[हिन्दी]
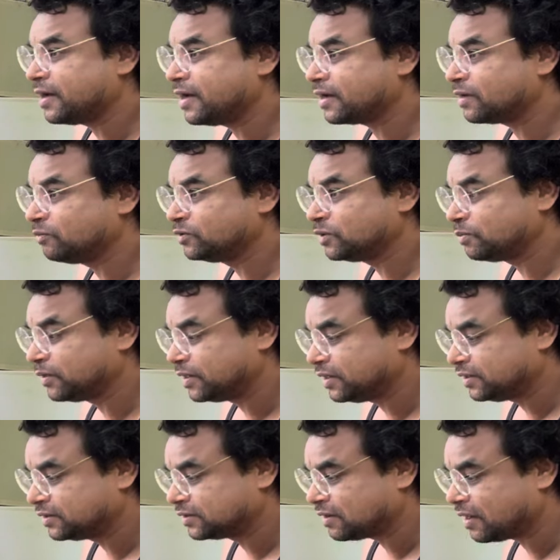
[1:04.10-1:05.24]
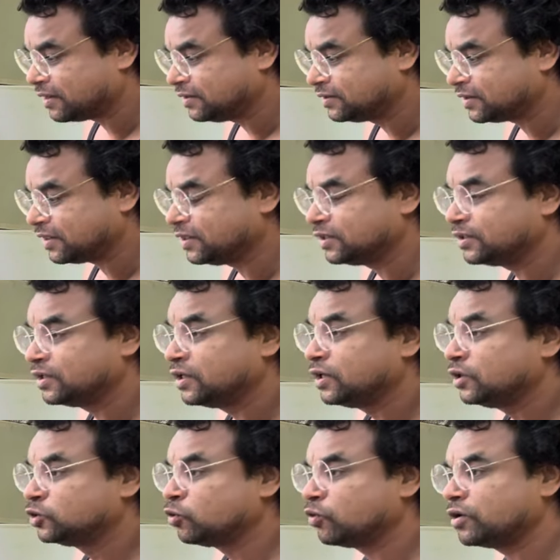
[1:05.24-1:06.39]
है कि मुझे बड़ी खारी चाहिए
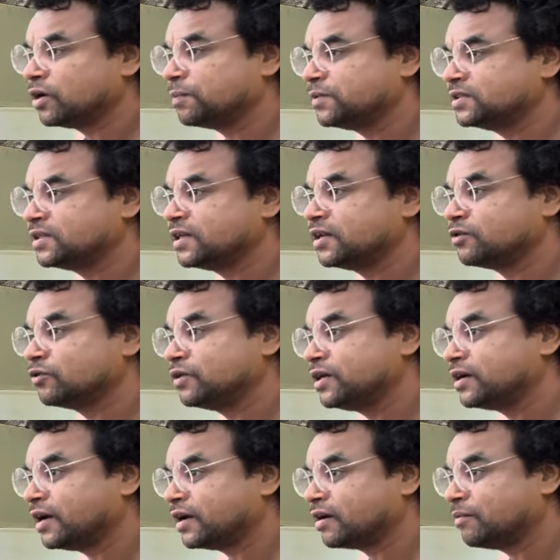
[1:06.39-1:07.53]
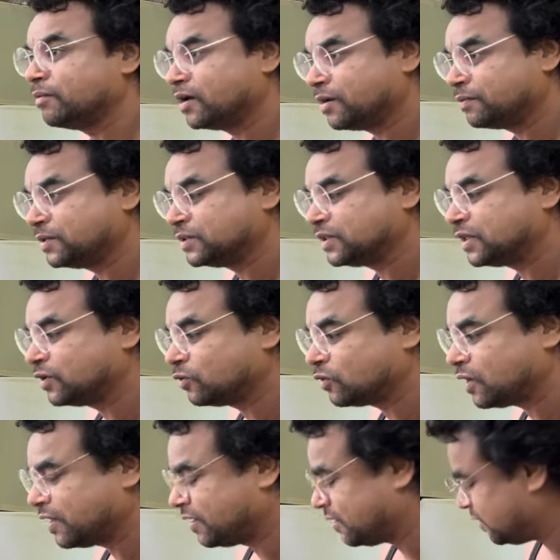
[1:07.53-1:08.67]
छोटा पीस दे रहे तो नहीं खाएगा बड़ा पीस देंगे तो
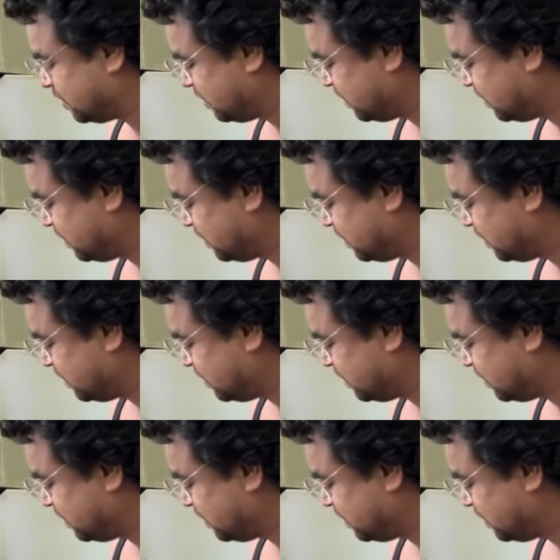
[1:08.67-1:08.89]
खाएगा